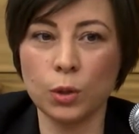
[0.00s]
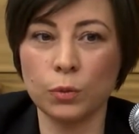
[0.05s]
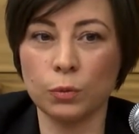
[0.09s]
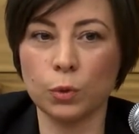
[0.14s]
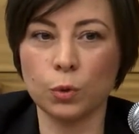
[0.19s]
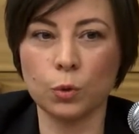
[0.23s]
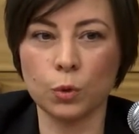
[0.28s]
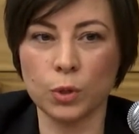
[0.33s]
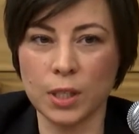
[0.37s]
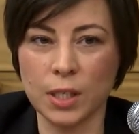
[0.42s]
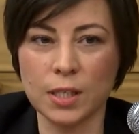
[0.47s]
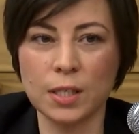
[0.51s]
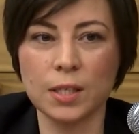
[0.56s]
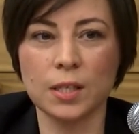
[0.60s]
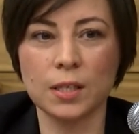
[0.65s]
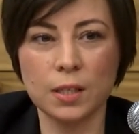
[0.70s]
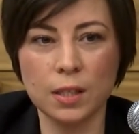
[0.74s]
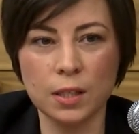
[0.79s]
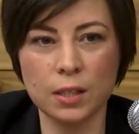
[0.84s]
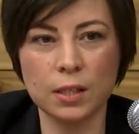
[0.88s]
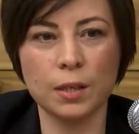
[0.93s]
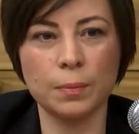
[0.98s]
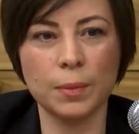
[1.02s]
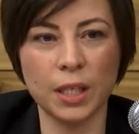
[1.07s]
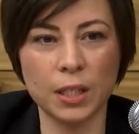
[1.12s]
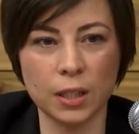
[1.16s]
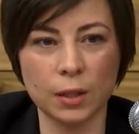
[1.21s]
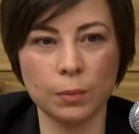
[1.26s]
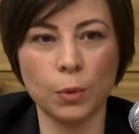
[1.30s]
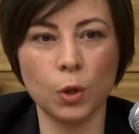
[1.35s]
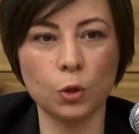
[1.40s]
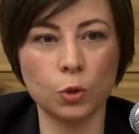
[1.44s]
Ils vont contester
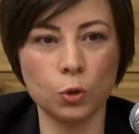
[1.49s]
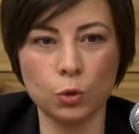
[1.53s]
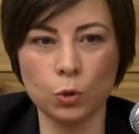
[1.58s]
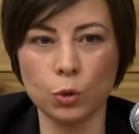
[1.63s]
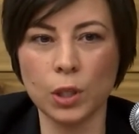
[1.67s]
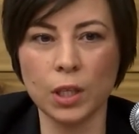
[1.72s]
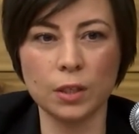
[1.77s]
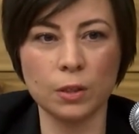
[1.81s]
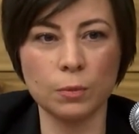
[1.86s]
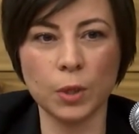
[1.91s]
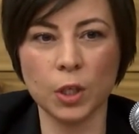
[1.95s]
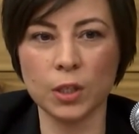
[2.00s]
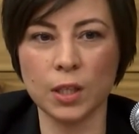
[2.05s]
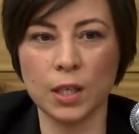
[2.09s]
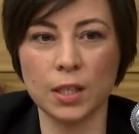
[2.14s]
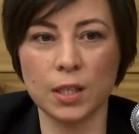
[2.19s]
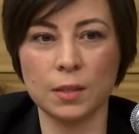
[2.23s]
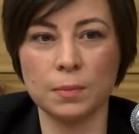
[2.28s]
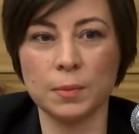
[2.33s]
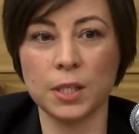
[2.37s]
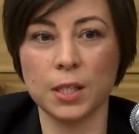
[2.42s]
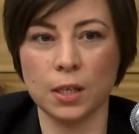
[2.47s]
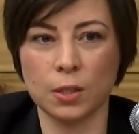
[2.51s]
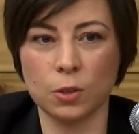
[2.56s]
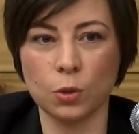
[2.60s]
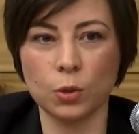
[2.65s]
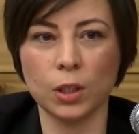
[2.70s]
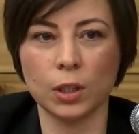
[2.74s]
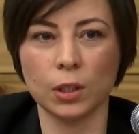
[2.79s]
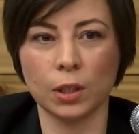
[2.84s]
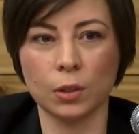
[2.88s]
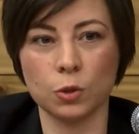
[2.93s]
systématiquement toutes les demandes
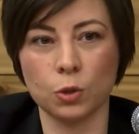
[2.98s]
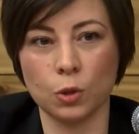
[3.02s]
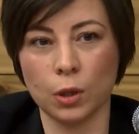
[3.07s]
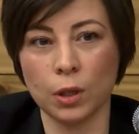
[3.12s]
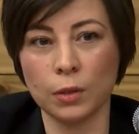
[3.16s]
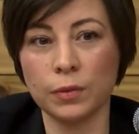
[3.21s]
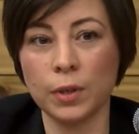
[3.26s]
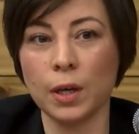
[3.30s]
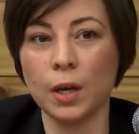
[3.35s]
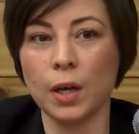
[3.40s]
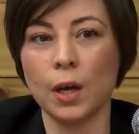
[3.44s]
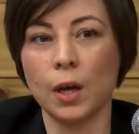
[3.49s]
d'indemnisation qu'ils reçoivent,